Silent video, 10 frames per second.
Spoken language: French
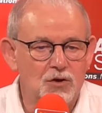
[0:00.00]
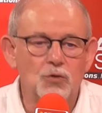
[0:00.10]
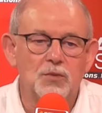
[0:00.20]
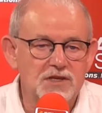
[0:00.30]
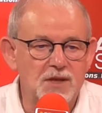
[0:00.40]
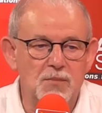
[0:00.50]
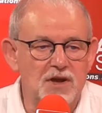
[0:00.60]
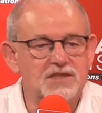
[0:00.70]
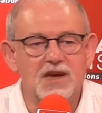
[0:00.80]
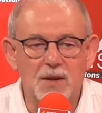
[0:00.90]
repris sa
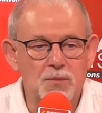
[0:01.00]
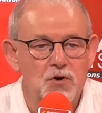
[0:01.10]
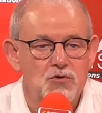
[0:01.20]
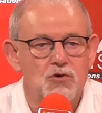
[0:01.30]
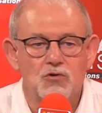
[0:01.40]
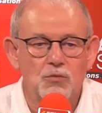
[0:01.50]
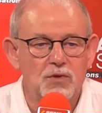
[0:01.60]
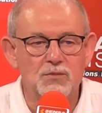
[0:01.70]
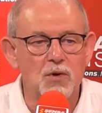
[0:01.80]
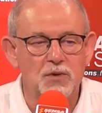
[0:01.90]
place, qu'elle n'a pas encore
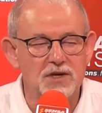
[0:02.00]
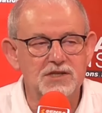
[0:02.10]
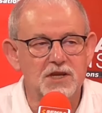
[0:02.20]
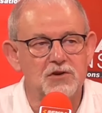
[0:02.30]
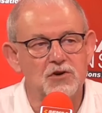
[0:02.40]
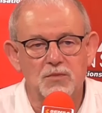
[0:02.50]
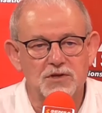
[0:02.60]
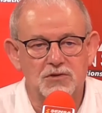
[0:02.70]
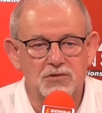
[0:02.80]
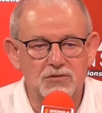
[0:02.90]
complètement prise d'ailleurs,
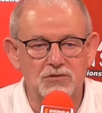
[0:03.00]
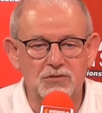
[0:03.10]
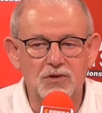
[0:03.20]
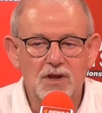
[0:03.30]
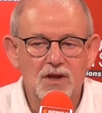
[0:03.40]
parce que